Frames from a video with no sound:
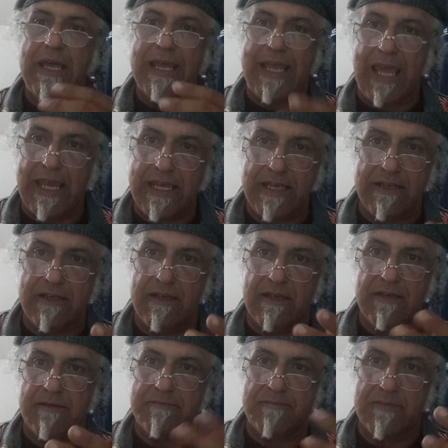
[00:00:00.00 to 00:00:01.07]
che, in,
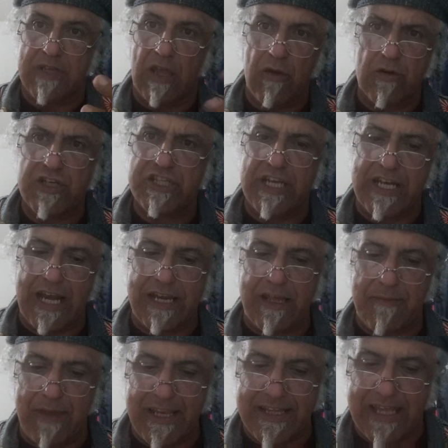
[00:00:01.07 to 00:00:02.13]
ehm, che
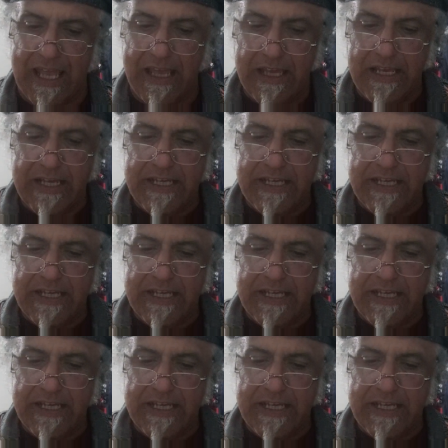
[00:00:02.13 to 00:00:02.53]
originariamente